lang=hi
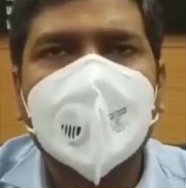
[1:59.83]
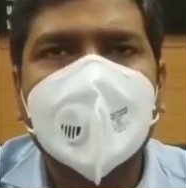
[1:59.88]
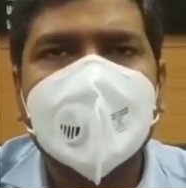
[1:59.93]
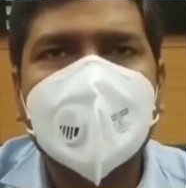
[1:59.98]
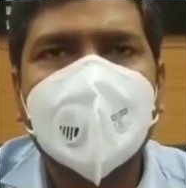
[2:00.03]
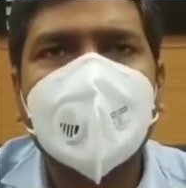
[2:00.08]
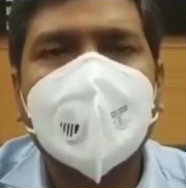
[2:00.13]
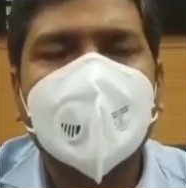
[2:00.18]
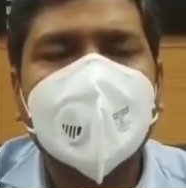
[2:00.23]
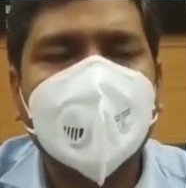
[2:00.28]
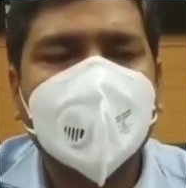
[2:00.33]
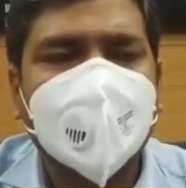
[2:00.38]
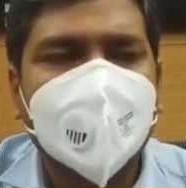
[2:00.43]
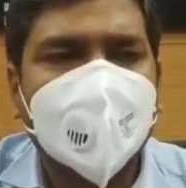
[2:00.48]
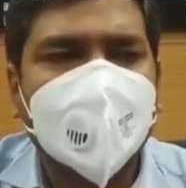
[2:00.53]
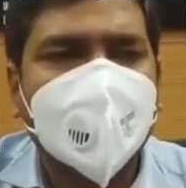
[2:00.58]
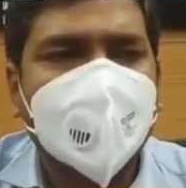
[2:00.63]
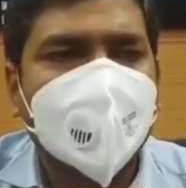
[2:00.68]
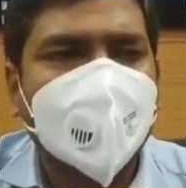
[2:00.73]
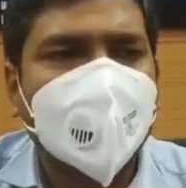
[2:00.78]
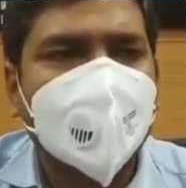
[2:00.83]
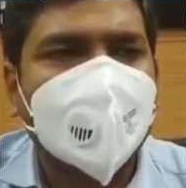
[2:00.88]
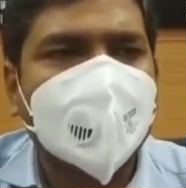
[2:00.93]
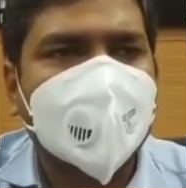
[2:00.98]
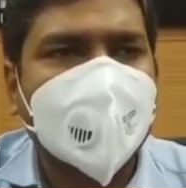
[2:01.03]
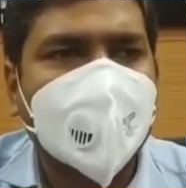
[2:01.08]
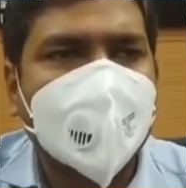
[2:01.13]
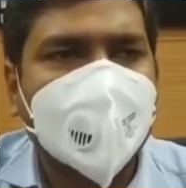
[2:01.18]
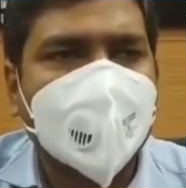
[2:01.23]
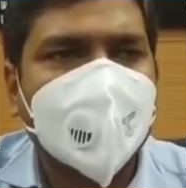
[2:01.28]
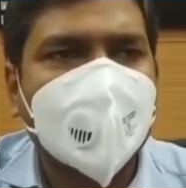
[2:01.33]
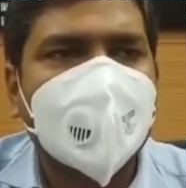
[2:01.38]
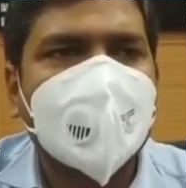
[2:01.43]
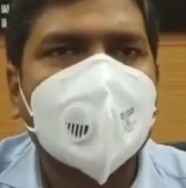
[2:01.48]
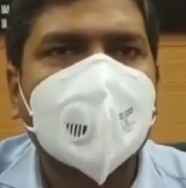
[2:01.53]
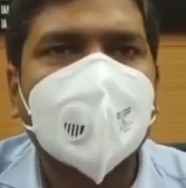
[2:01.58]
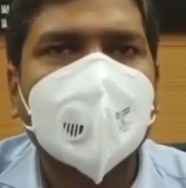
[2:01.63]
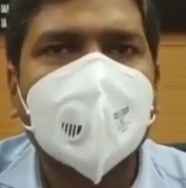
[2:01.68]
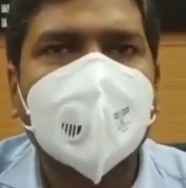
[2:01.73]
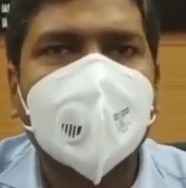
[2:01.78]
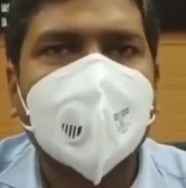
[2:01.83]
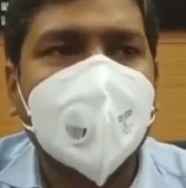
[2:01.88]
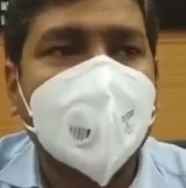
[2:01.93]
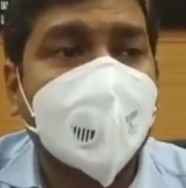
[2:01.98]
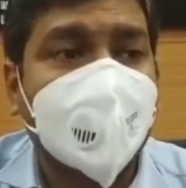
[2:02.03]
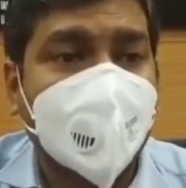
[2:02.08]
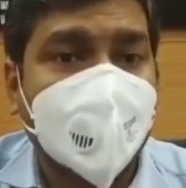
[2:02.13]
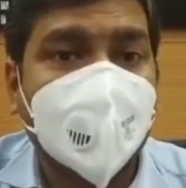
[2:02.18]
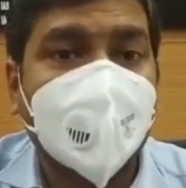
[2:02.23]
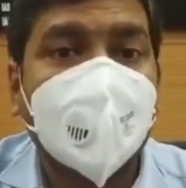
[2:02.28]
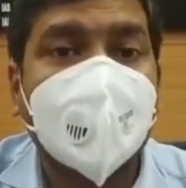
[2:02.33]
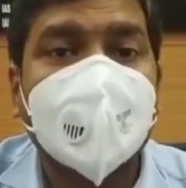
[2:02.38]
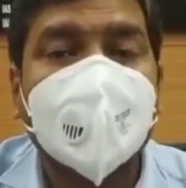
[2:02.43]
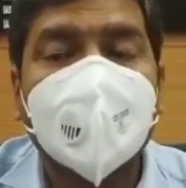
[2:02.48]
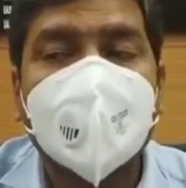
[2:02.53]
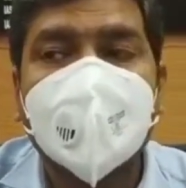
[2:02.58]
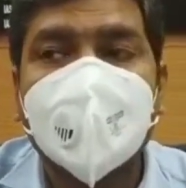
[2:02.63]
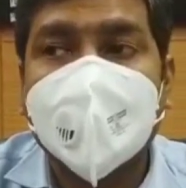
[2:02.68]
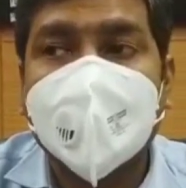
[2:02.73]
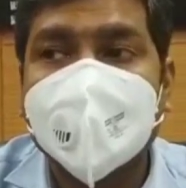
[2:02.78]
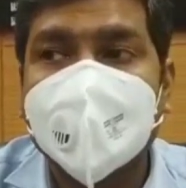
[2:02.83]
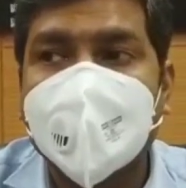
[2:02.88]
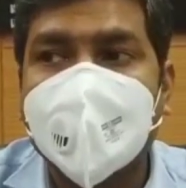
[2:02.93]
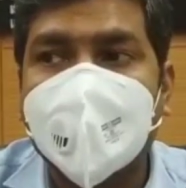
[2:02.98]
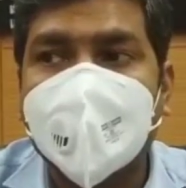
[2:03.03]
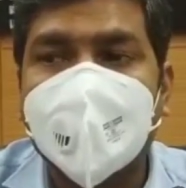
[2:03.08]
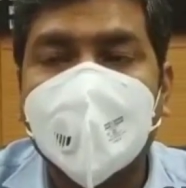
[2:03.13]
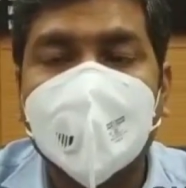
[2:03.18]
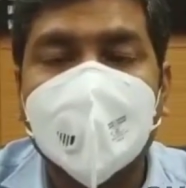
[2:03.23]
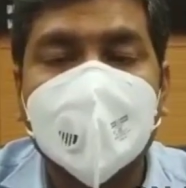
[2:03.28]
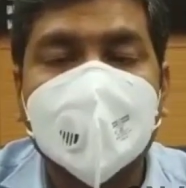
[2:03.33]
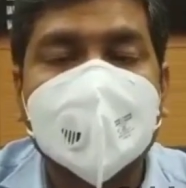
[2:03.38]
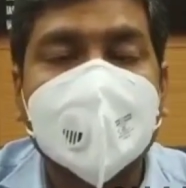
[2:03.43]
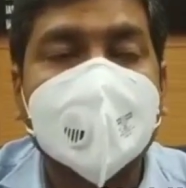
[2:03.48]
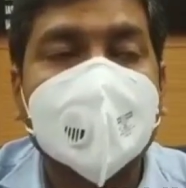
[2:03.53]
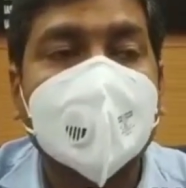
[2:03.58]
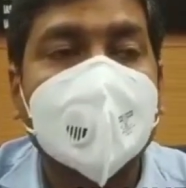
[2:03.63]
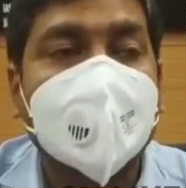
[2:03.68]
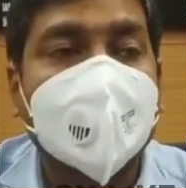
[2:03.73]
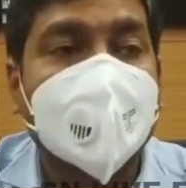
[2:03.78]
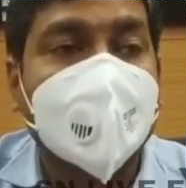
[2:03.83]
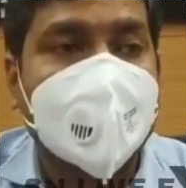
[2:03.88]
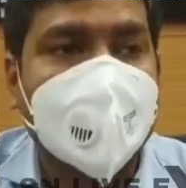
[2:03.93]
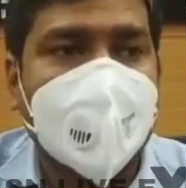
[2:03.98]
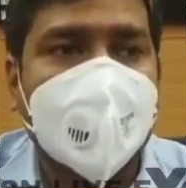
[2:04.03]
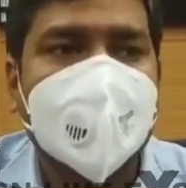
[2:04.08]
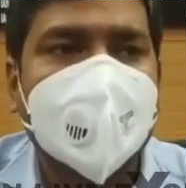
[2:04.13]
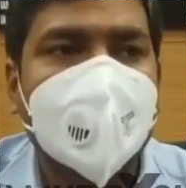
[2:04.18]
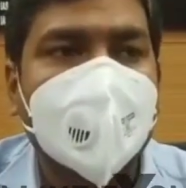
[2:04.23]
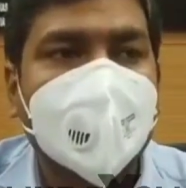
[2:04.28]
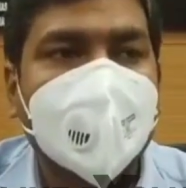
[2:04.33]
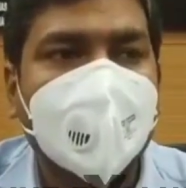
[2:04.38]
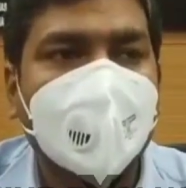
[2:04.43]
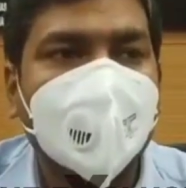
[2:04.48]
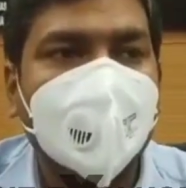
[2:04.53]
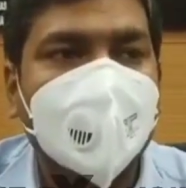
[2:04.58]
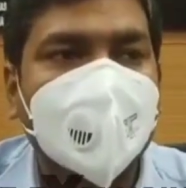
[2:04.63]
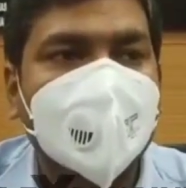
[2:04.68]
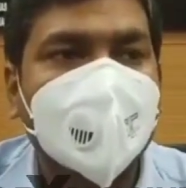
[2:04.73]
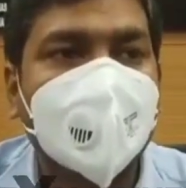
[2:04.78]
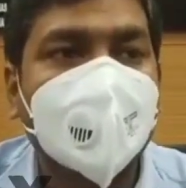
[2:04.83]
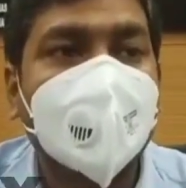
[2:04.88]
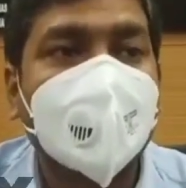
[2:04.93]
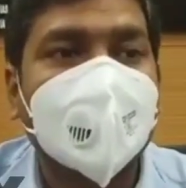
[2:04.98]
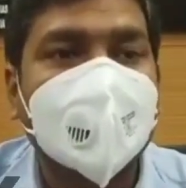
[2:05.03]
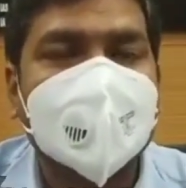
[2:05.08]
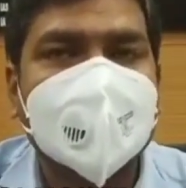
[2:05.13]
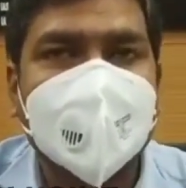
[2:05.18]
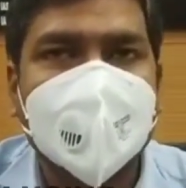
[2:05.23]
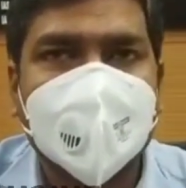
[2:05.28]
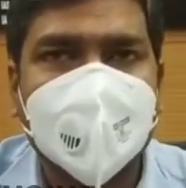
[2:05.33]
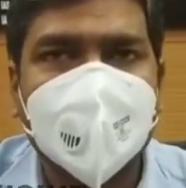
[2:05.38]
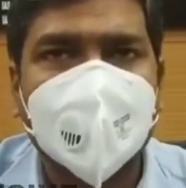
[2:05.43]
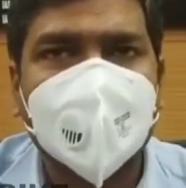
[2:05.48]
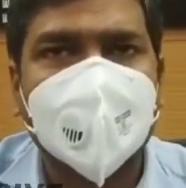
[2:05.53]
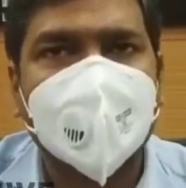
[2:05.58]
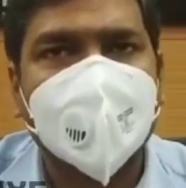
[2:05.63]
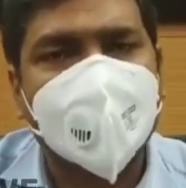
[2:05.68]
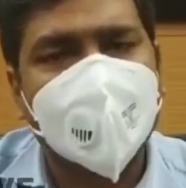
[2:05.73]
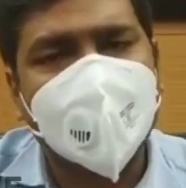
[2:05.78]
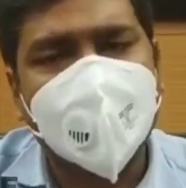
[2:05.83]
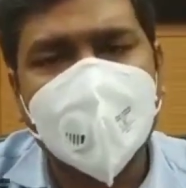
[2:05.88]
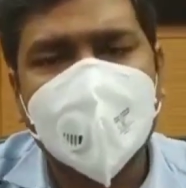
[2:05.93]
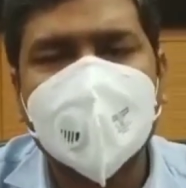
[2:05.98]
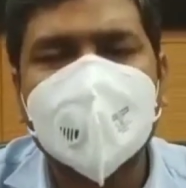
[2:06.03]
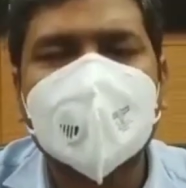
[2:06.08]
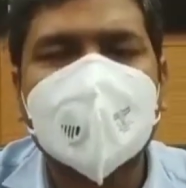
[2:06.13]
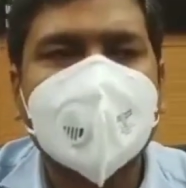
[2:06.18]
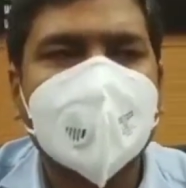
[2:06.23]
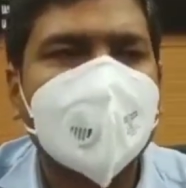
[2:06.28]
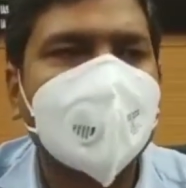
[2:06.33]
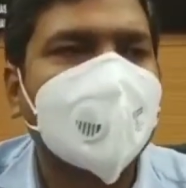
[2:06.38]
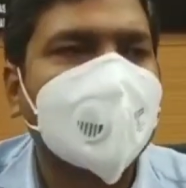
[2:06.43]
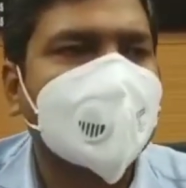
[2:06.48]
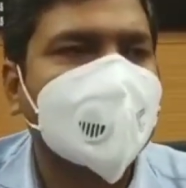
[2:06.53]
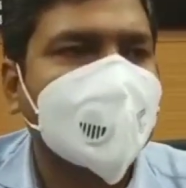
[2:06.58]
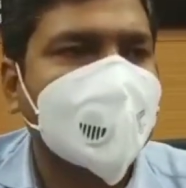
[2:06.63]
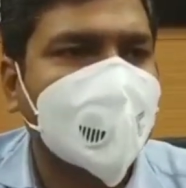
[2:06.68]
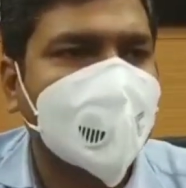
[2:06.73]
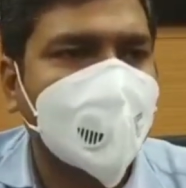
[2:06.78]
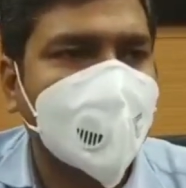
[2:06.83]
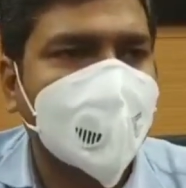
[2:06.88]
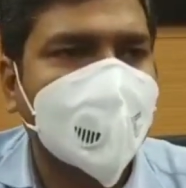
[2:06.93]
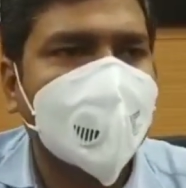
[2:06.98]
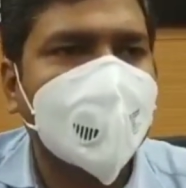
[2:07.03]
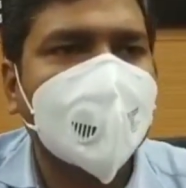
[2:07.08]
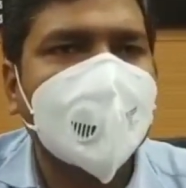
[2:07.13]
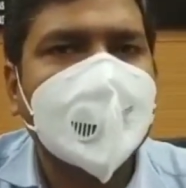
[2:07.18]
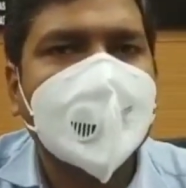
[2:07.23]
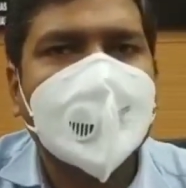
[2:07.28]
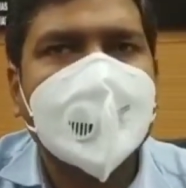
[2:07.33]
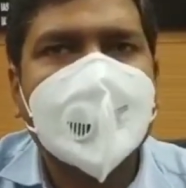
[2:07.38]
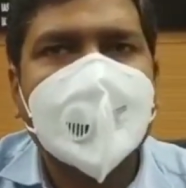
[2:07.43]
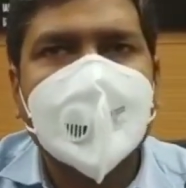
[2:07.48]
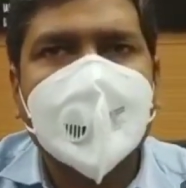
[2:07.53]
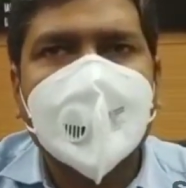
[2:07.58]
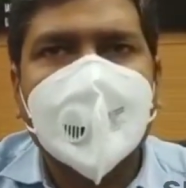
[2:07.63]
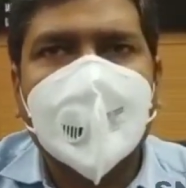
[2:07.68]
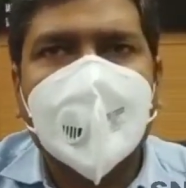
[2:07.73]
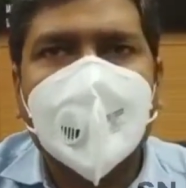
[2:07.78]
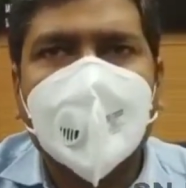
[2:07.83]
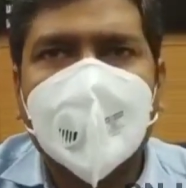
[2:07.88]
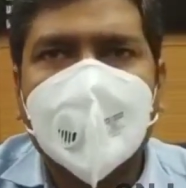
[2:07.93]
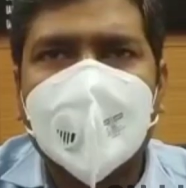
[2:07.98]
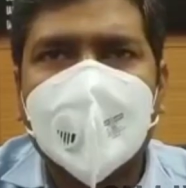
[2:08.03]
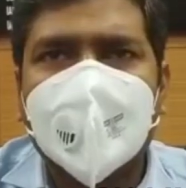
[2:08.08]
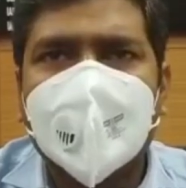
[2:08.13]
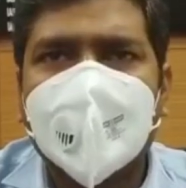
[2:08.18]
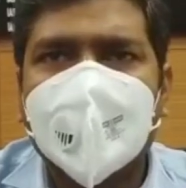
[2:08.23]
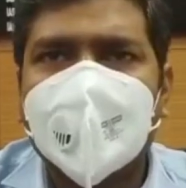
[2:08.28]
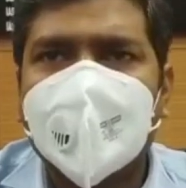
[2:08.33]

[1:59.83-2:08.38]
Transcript: इसीलिए इसका जो रेट एक मीडिया बात आ रही है कि सात लाख का या आठ लाख का होना चाहिए वो इक्कीस लाख क्यों है तो रेट उसी की वजह से अधिक है और